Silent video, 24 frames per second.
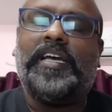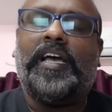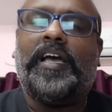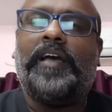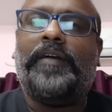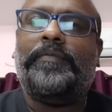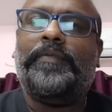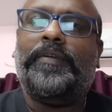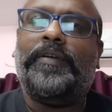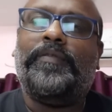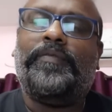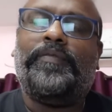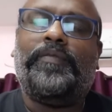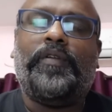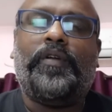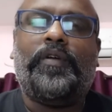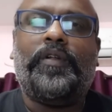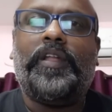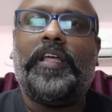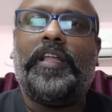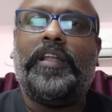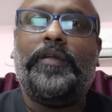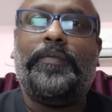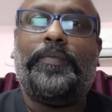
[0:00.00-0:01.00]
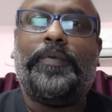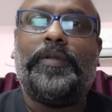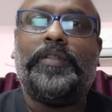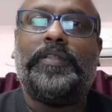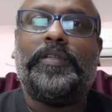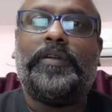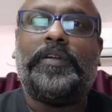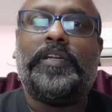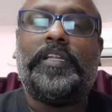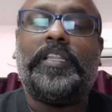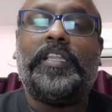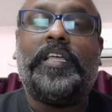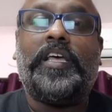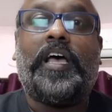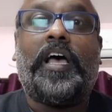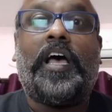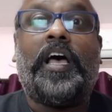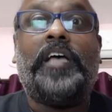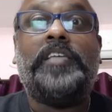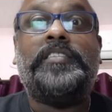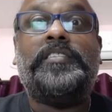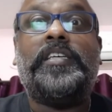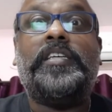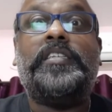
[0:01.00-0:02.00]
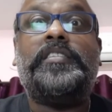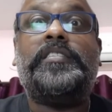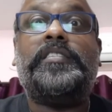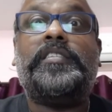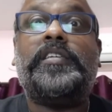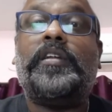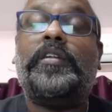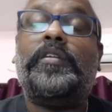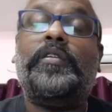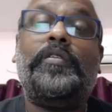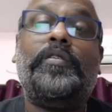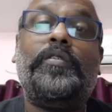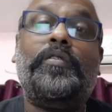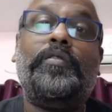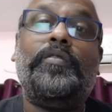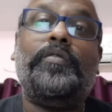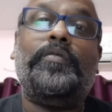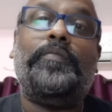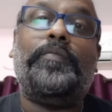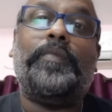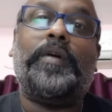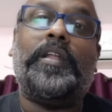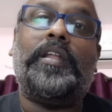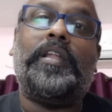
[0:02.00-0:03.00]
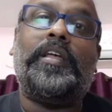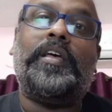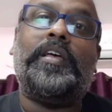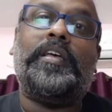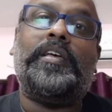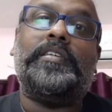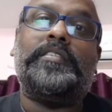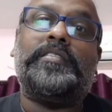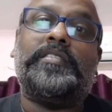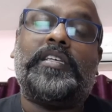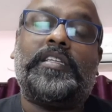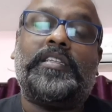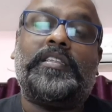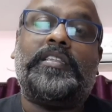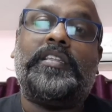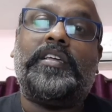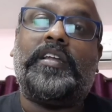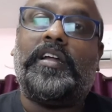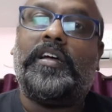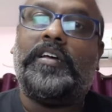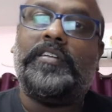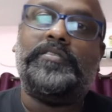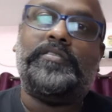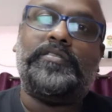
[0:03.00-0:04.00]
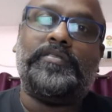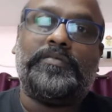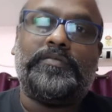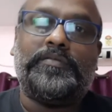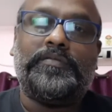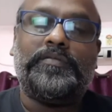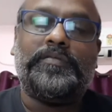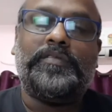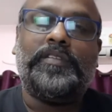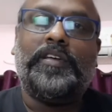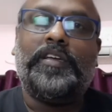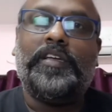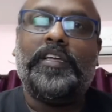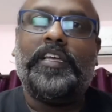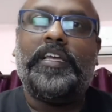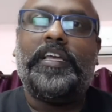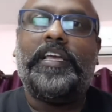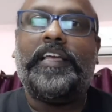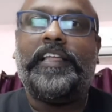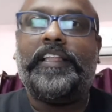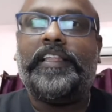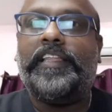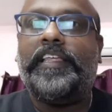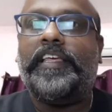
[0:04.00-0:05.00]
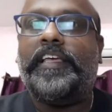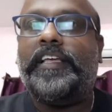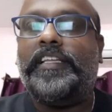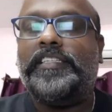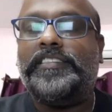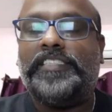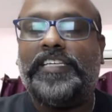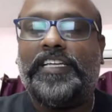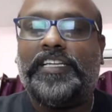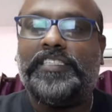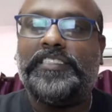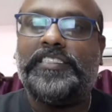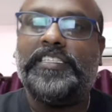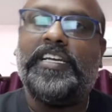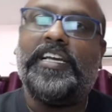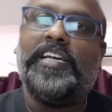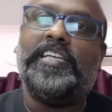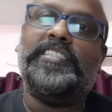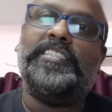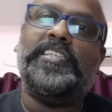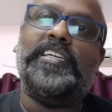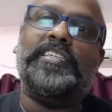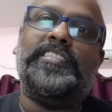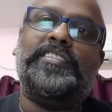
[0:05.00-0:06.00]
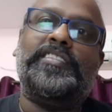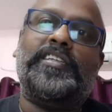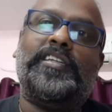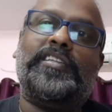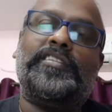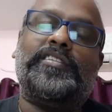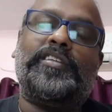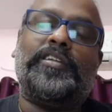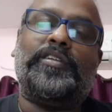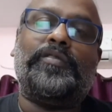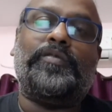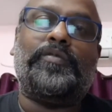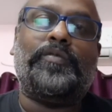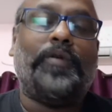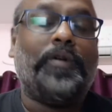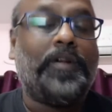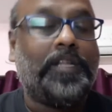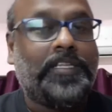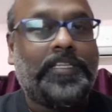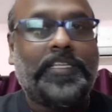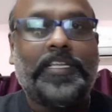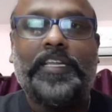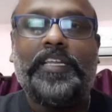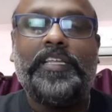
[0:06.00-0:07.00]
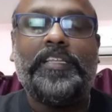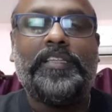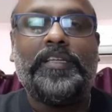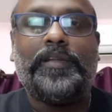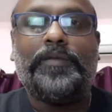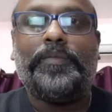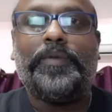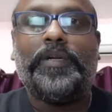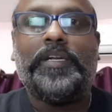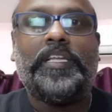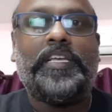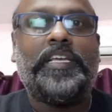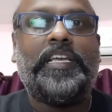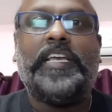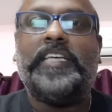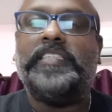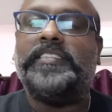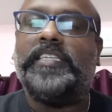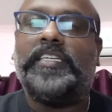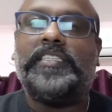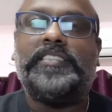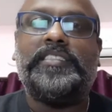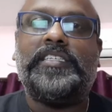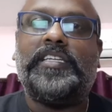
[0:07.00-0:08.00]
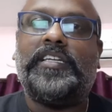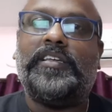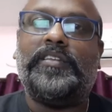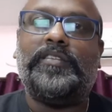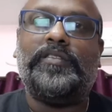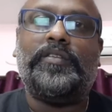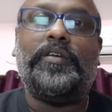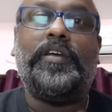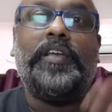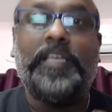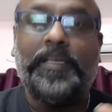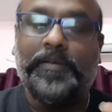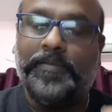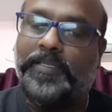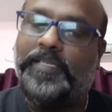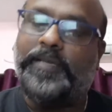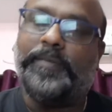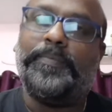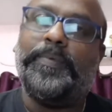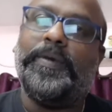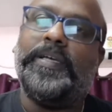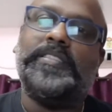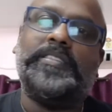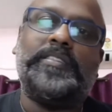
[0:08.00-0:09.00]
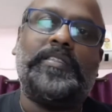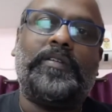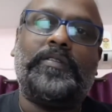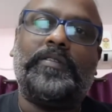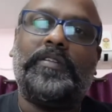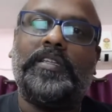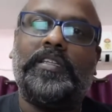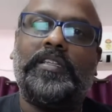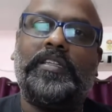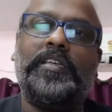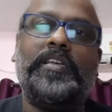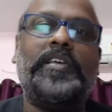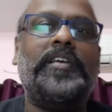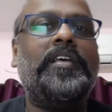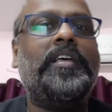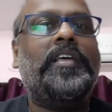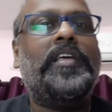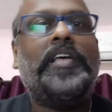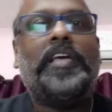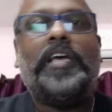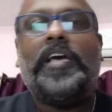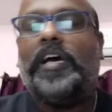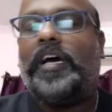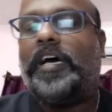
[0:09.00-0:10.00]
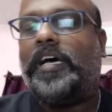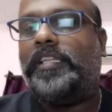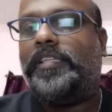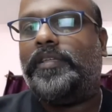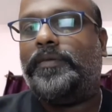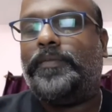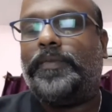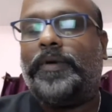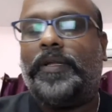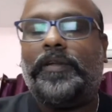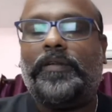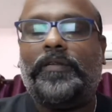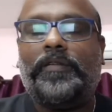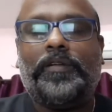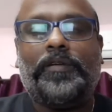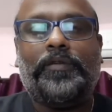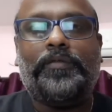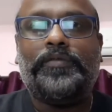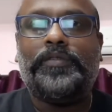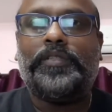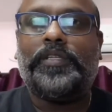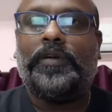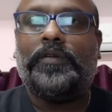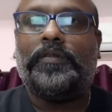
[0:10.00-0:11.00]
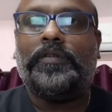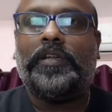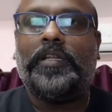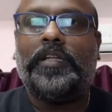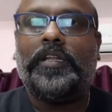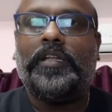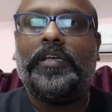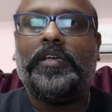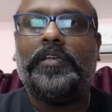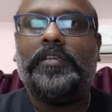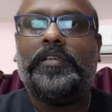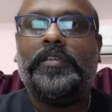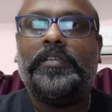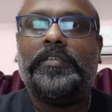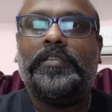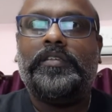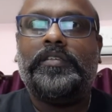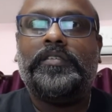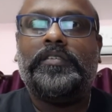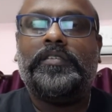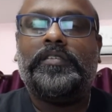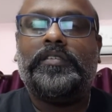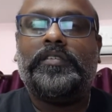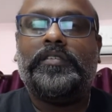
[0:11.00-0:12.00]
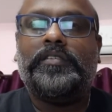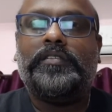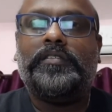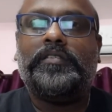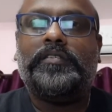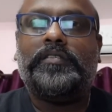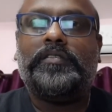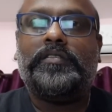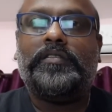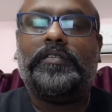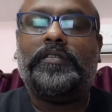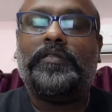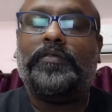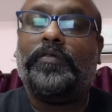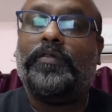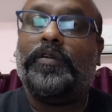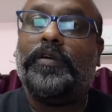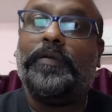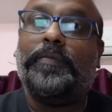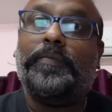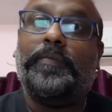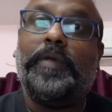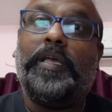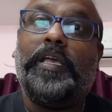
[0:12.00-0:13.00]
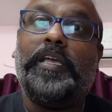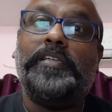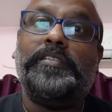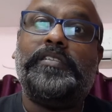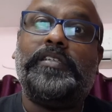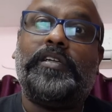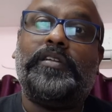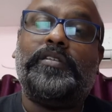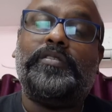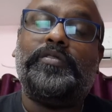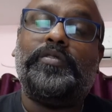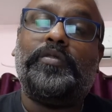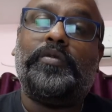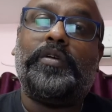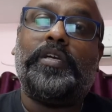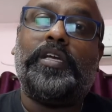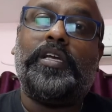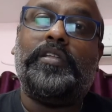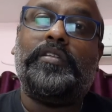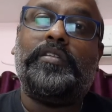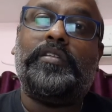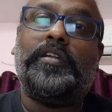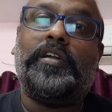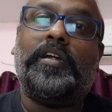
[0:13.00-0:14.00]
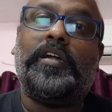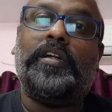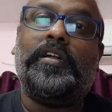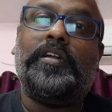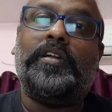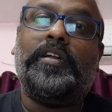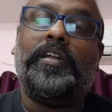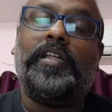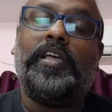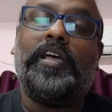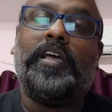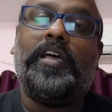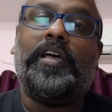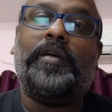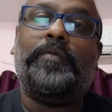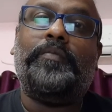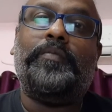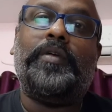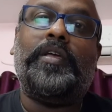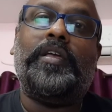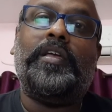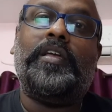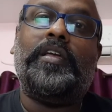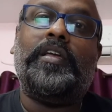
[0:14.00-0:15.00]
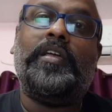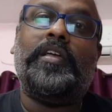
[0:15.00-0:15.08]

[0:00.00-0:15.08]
ఆమె ఫ్లోలో వెళ్ళిపోతూ ఉంటుంది ఆ సెక్షన్లు మన సత్యరాజు ఏంది జడ్జిగా చేసిన తనకు కూడా తెలియదు అనమాట ఏ సెక్షన్ ఏందో ఏం చెప్పేస్తూ ఉంటుంది అది మనం నవ్వుతూ ఉండాలి ఇంకోటి మేజర్ జోక్ ఏంద్రా అంటే ఆమె